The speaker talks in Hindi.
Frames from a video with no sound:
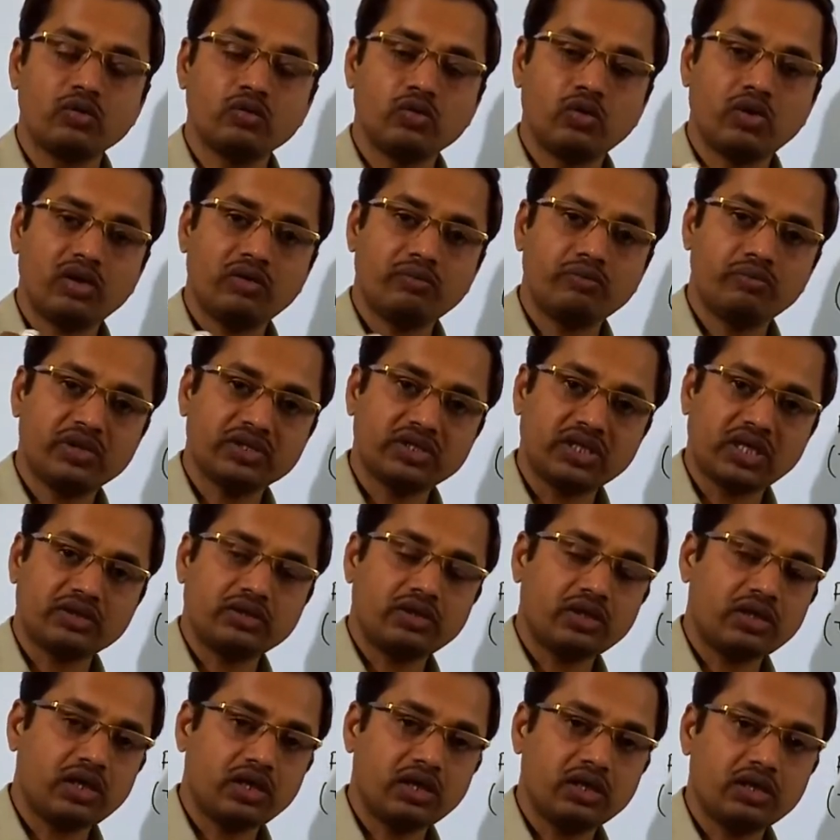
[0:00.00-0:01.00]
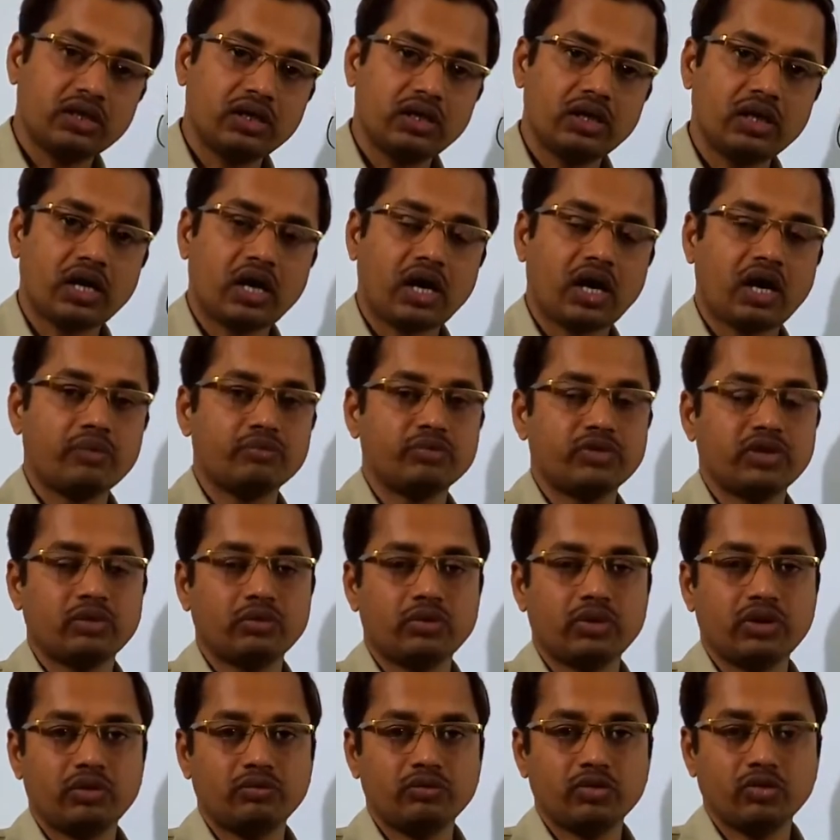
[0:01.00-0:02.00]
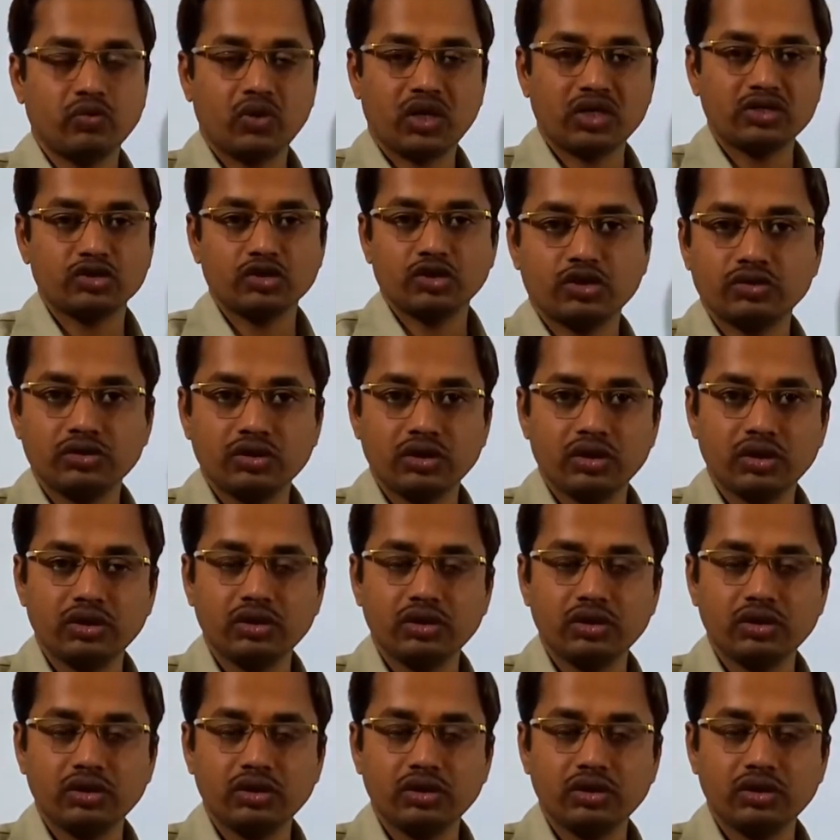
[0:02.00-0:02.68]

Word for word: वो हम बताते रहेंगे आप केवल हमें वॉच करते